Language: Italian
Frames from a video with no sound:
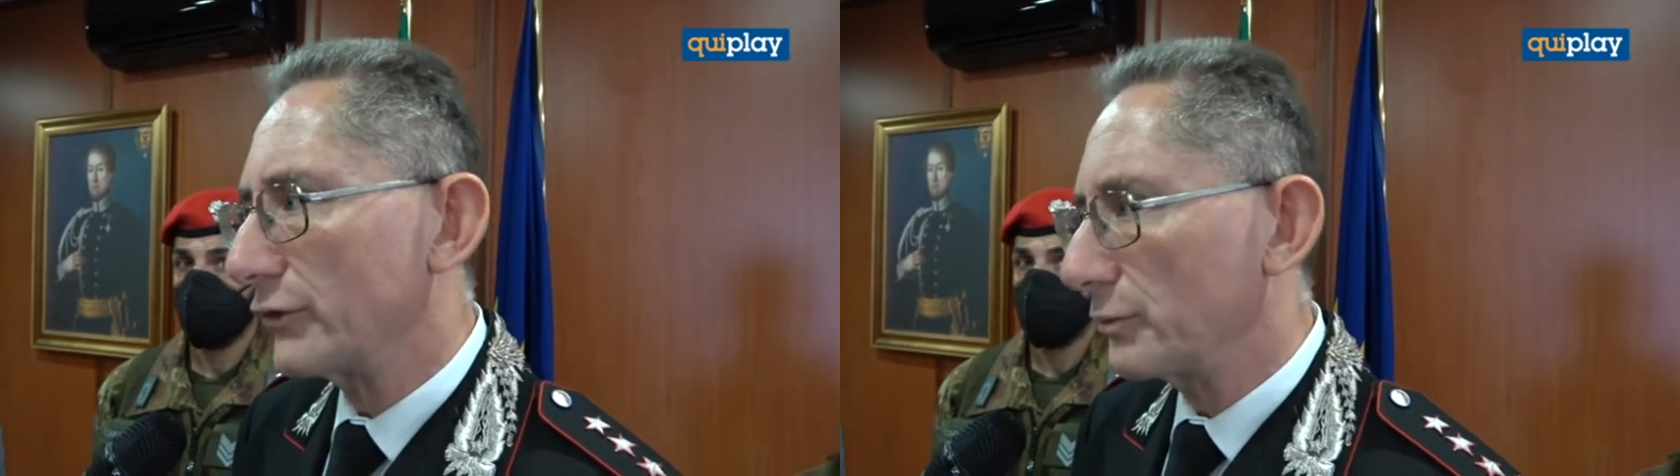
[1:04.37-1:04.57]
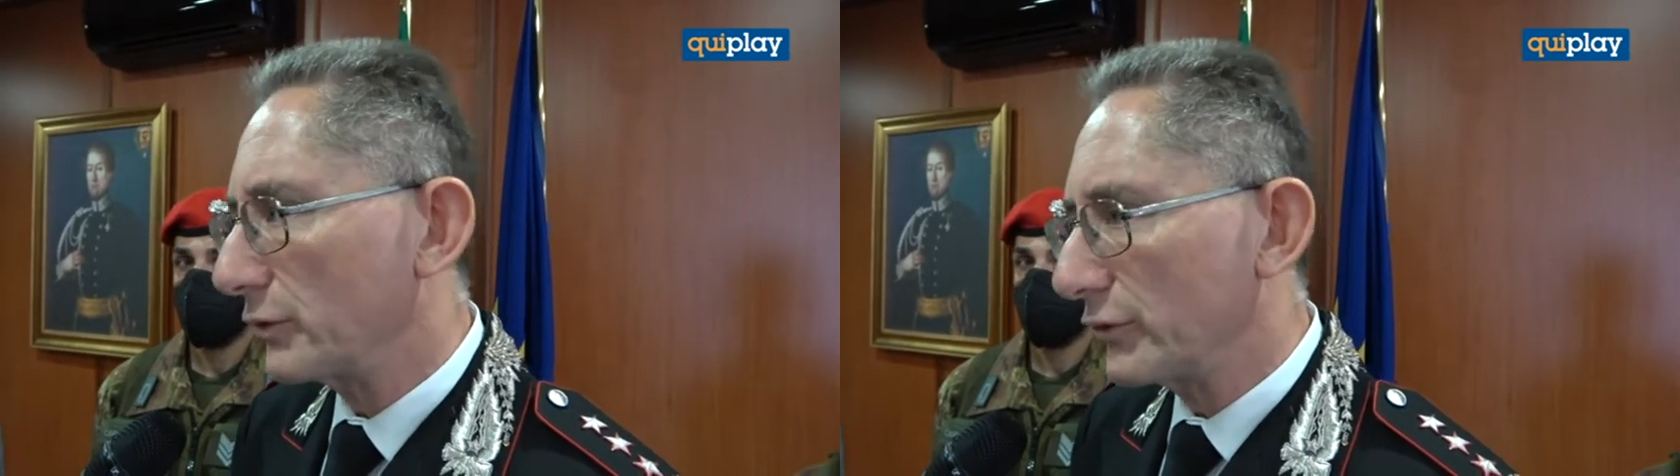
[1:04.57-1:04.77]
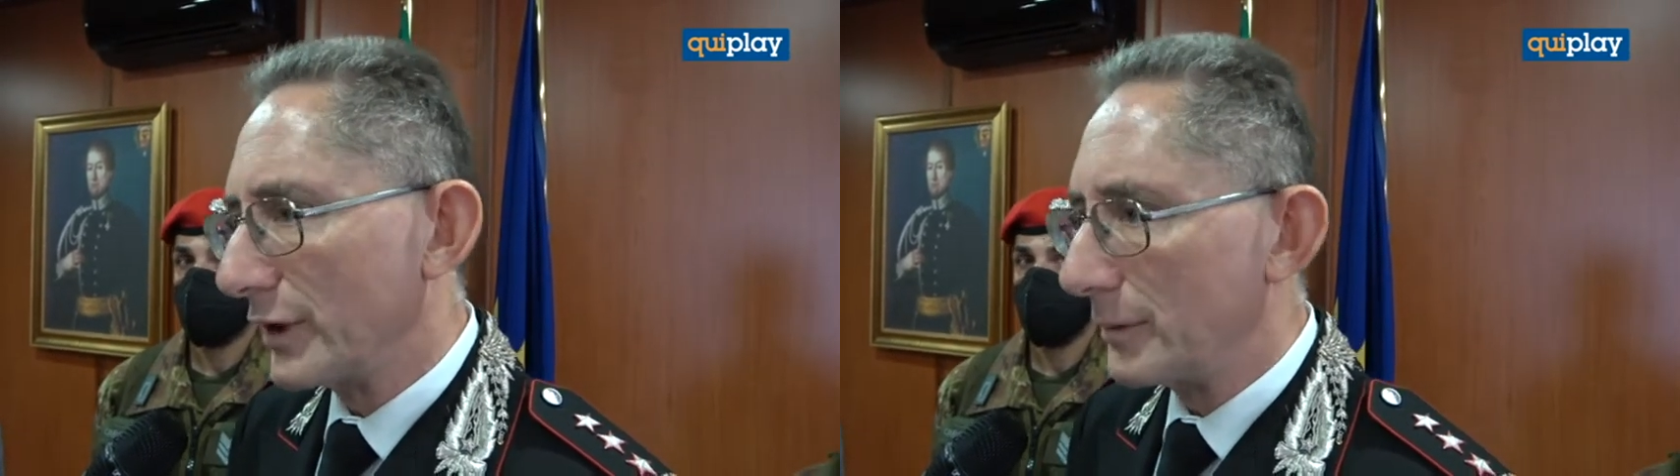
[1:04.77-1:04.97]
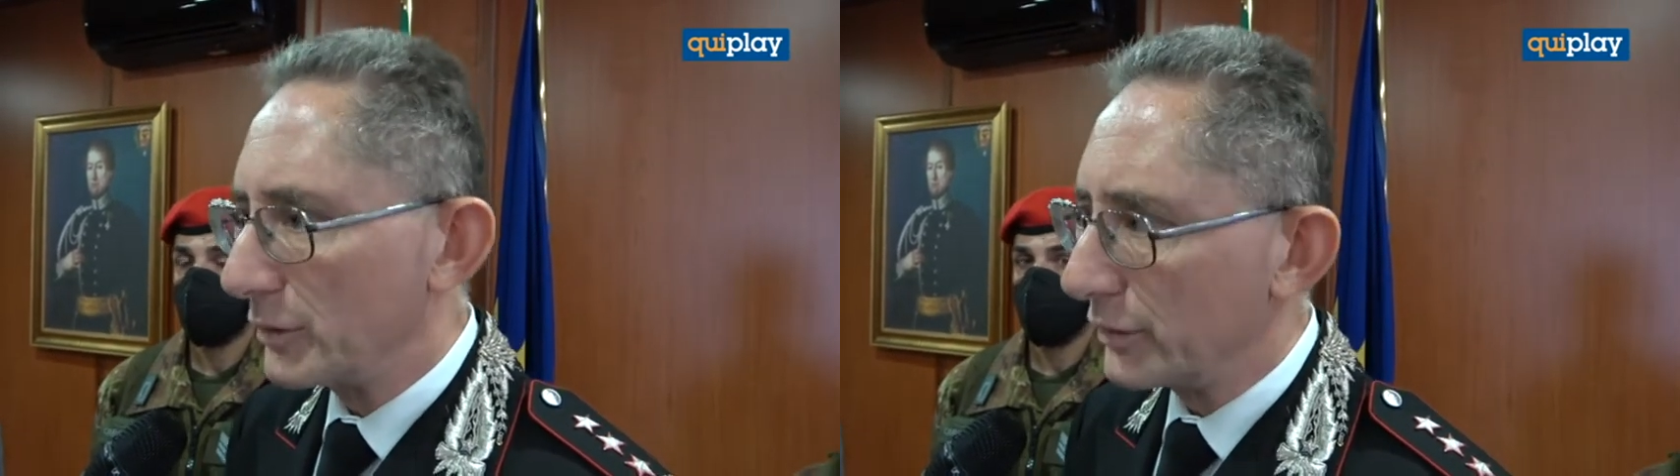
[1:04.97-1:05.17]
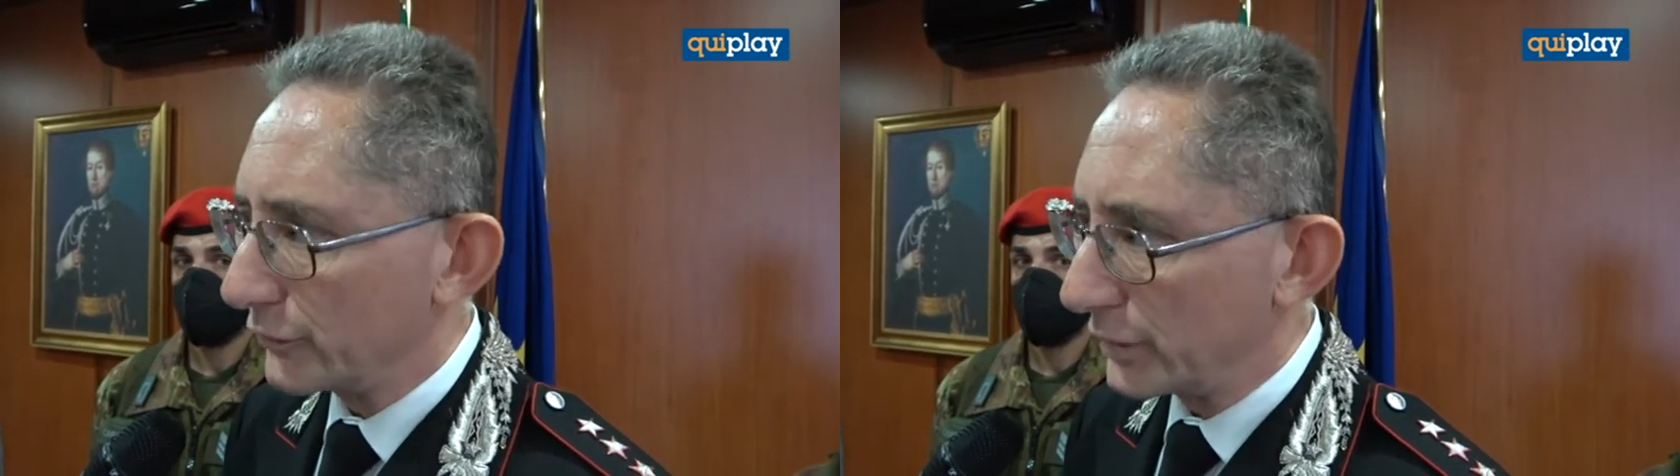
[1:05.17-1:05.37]

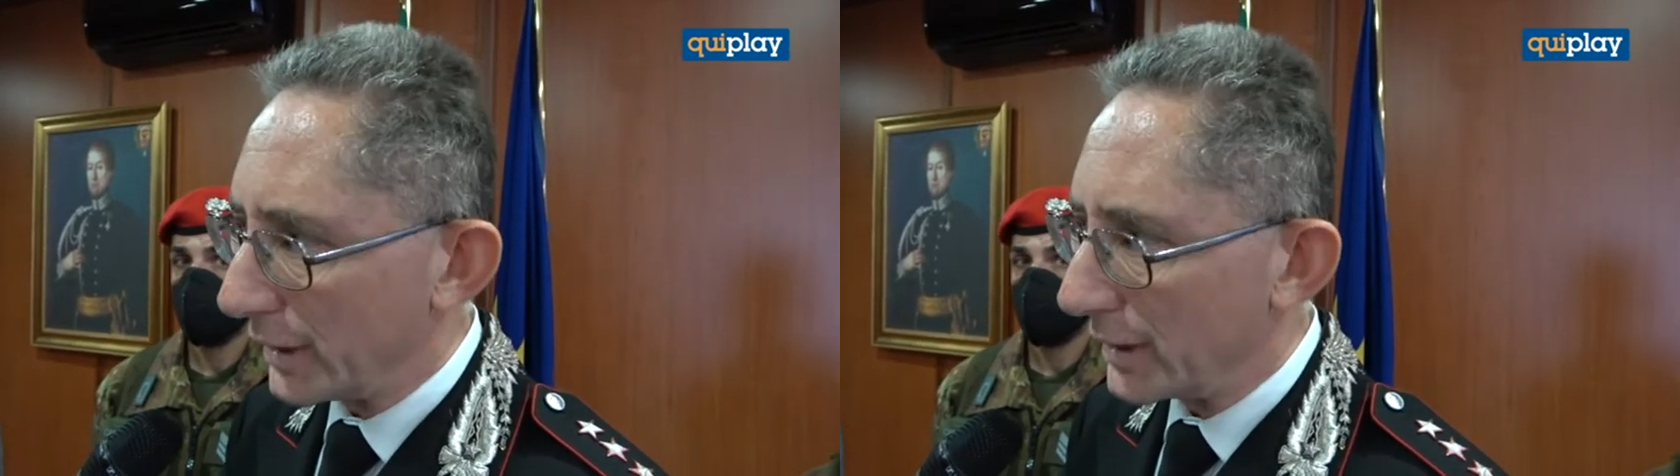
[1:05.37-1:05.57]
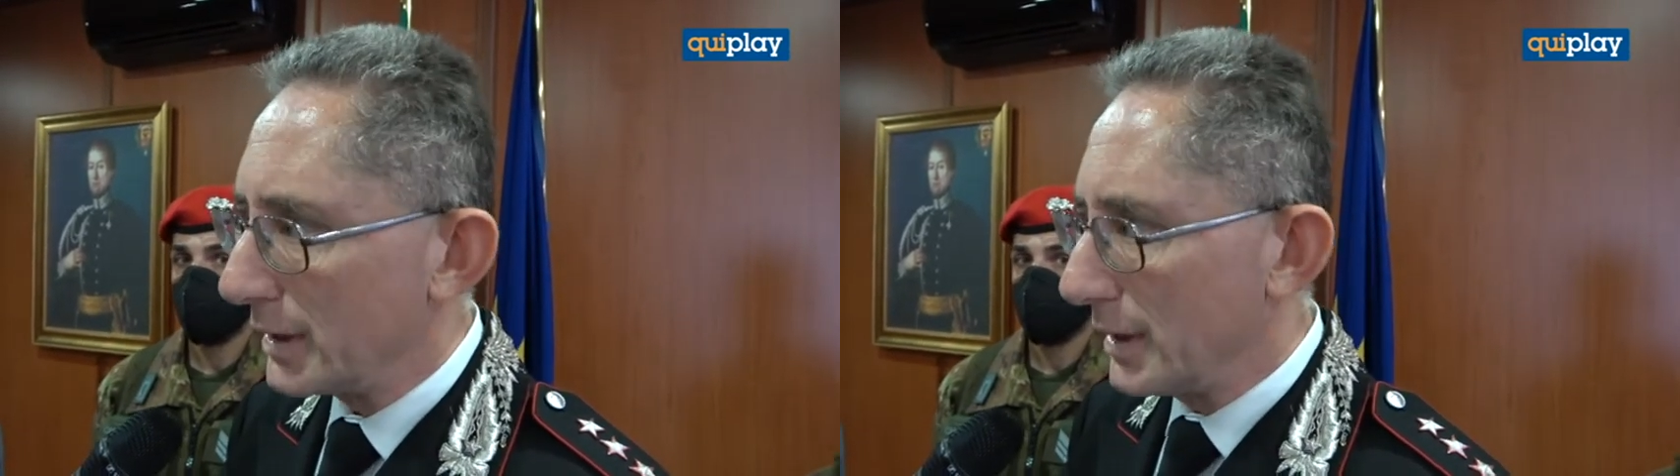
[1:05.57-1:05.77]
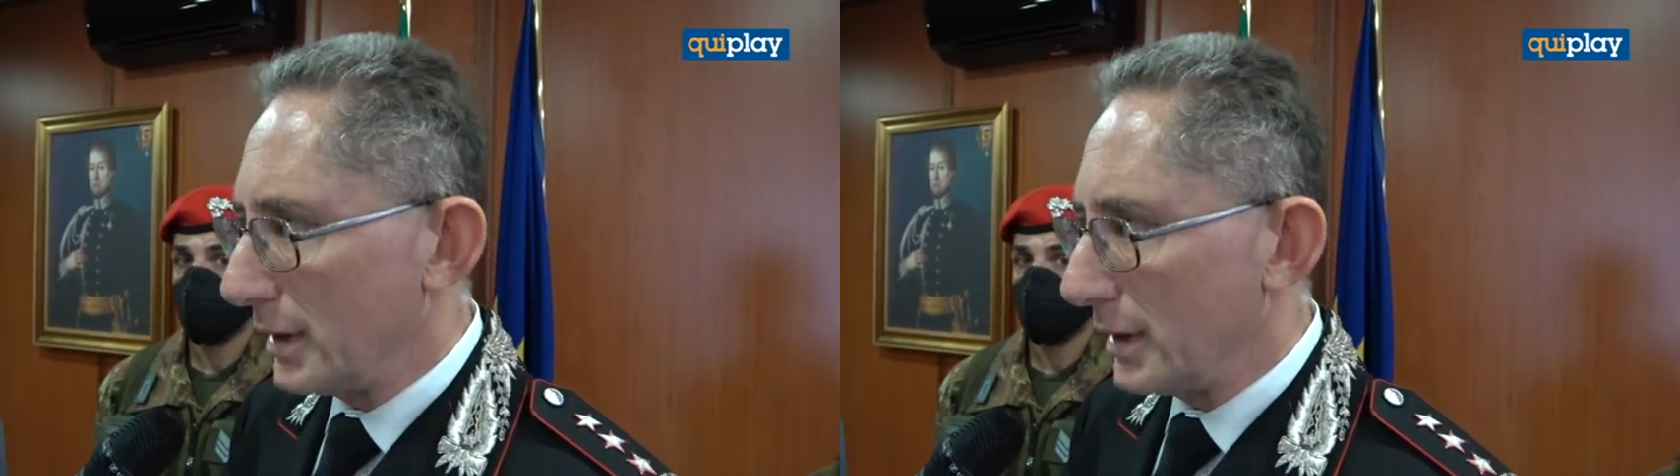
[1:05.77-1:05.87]
responsabili sia